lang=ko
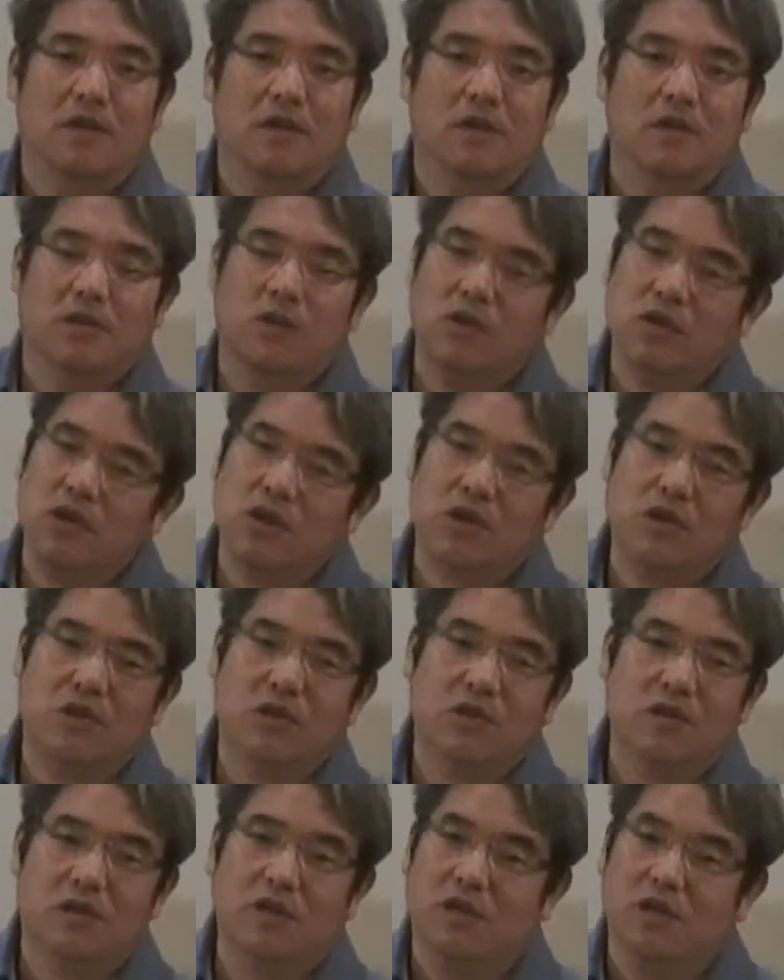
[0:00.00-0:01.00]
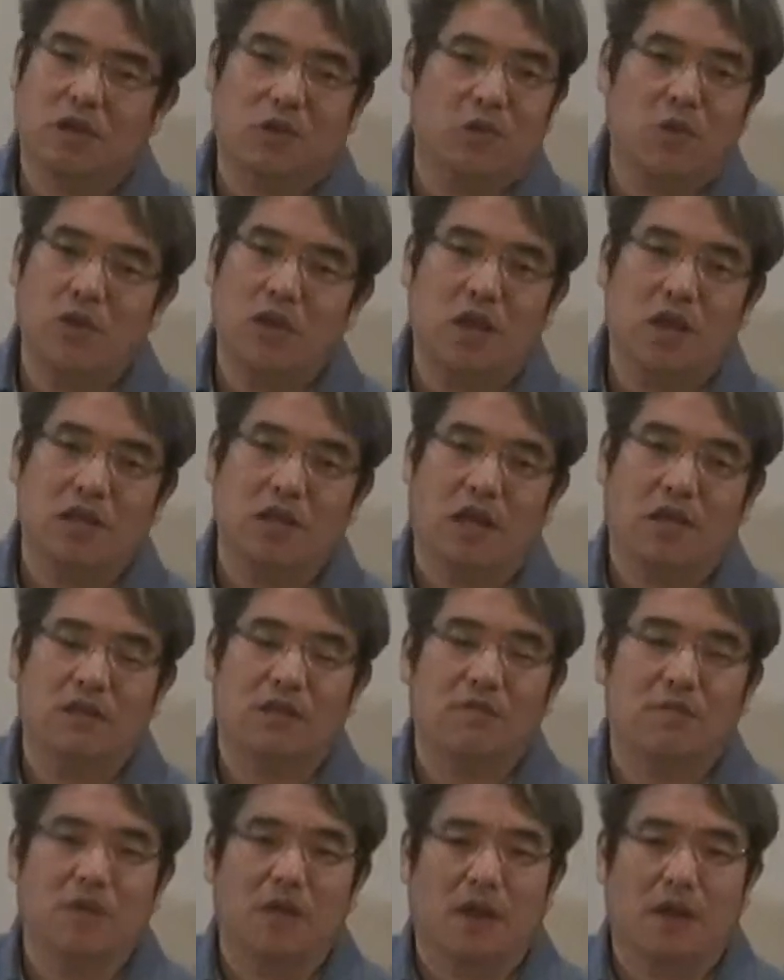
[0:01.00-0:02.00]
성경은 그렇게 동의하지
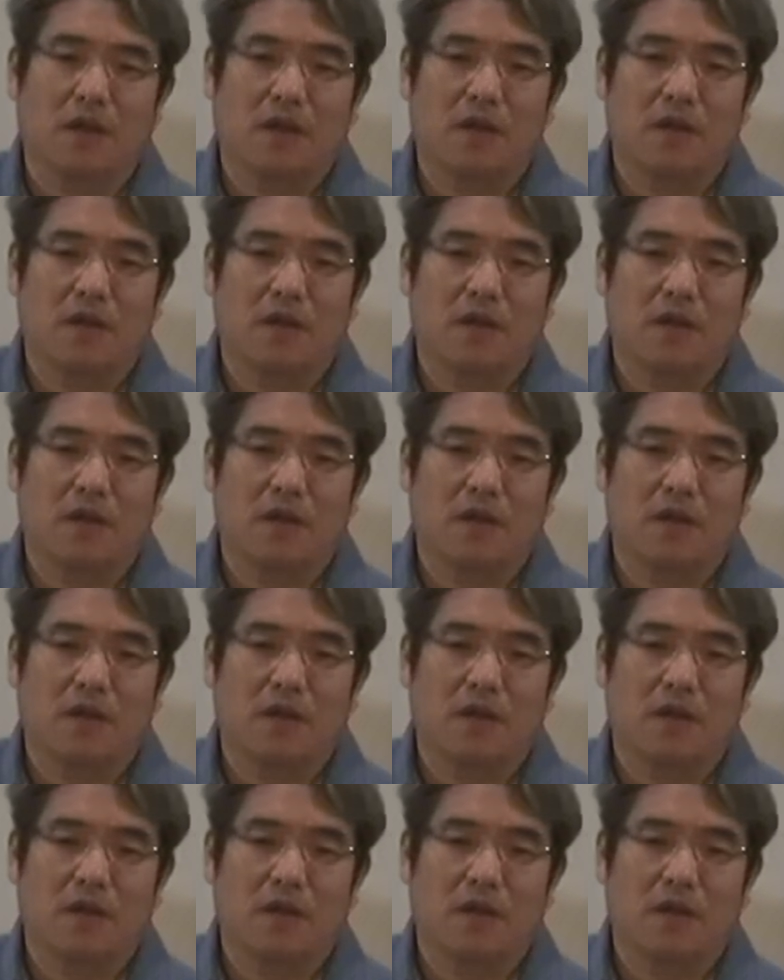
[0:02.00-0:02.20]
않습니다.